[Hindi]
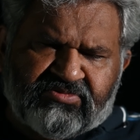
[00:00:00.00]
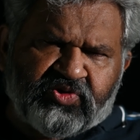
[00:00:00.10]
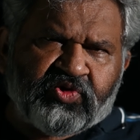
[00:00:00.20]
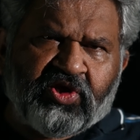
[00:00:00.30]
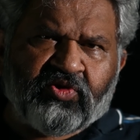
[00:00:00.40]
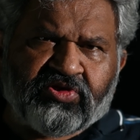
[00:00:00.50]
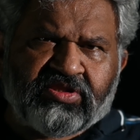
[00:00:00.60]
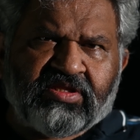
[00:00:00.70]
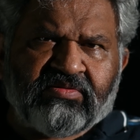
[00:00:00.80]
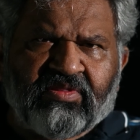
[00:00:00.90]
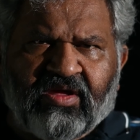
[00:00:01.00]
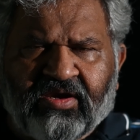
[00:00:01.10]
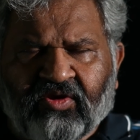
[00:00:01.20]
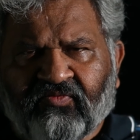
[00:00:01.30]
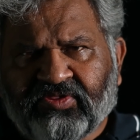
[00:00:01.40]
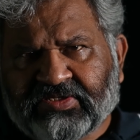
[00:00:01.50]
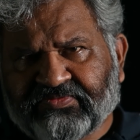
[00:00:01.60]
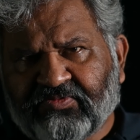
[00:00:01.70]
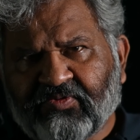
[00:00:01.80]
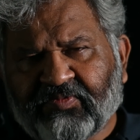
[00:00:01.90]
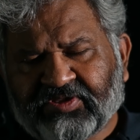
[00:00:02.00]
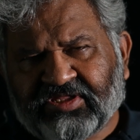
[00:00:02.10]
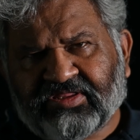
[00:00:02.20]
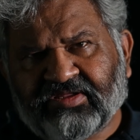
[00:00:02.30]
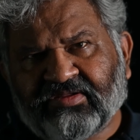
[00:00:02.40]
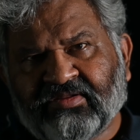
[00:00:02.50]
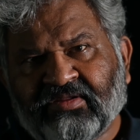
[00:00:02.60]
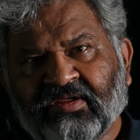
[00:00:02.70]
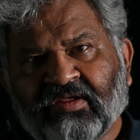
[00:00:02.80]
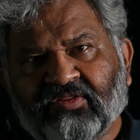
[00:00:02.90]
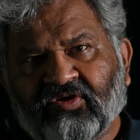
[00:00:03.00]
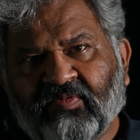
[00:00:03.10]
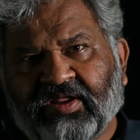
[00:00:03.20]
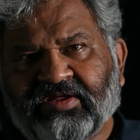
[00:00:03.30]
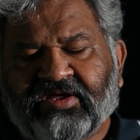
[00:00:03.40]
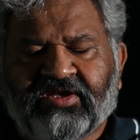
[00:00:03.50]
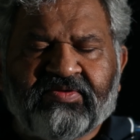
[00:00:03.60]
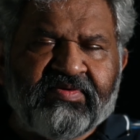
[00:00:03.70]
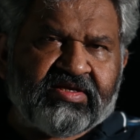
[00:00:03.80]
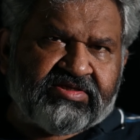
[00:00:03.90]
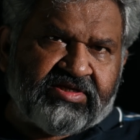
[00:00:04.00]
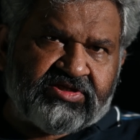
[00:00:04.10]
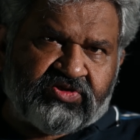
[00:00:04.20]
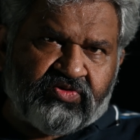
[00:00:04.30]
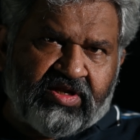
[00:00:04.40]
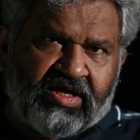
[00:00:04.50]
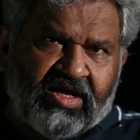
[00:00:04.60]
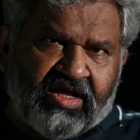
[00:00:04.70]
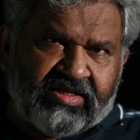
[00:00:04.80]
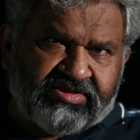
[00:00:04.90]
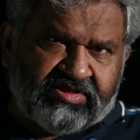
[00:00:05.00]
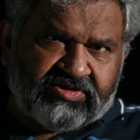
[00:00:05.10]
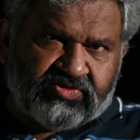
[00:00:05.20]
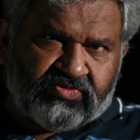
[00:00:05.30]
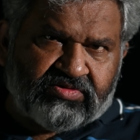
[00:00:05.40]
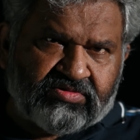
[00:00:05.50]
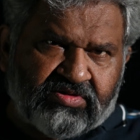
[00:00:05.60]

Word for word: छोटे होते थे नौवीं दसवीं में पढ़ते थे तो हमारी गली में एक जनरल स्टोर है खालद जनरल स्टोर